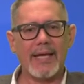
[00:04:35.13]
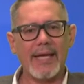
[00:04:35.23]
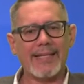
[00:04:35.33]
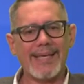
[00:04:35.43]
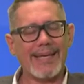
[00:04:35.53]

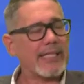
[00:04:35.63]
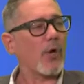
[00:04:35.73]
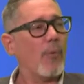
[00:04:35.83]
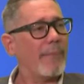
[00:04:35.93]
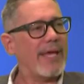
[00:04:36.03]
este, que te
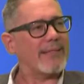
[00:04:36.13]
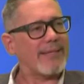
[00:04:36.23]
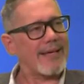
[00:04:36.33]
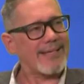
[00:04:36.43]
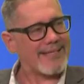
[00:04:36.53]

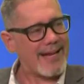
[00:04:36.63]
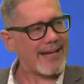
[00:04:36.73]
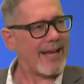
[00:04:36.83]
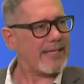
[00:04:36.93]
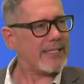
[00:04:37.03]
convenzan, que sean
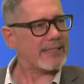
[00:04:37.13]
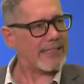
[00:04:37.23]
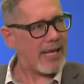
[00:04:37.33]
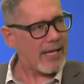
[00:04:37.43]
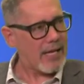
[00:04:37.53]

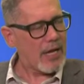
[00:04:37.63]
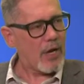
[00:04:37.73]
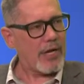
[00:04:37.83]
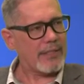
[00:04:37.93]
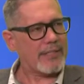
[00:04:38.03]
realistas
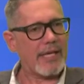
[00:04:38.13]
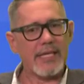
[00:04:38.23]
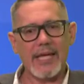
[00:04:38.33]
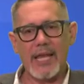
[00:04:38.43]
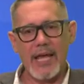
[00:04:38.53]
este,
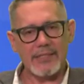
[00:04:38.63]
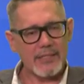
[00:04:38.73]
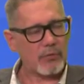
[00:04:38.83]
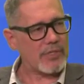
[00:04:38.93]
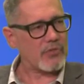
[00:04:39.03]
y que la
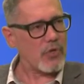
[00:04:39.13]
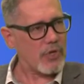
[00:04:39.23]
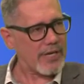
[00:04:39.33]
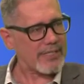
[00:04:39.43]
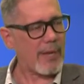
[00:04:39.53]

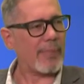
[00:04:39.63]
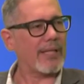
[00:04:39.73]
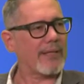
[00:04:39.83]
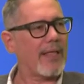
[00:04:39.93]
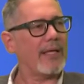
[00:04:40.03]
situación que está
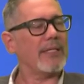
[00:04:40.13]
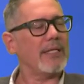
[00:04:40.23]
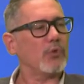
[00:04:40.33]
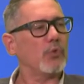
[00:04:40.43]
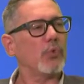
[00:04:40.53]
planteada
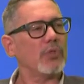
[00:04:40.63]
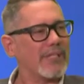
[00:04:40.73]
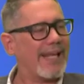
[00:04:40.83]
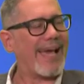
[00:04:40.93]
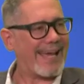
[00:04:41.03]
allí tú
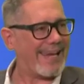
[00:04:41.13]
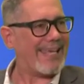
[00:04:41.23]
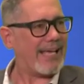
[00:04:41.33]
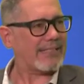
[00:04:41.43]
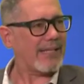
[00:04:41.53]
te la
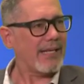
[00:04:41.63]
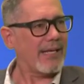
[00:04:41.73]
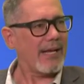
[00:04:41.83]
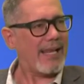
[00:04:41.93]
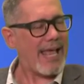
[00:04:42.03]
creas,
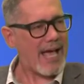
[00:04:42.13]
la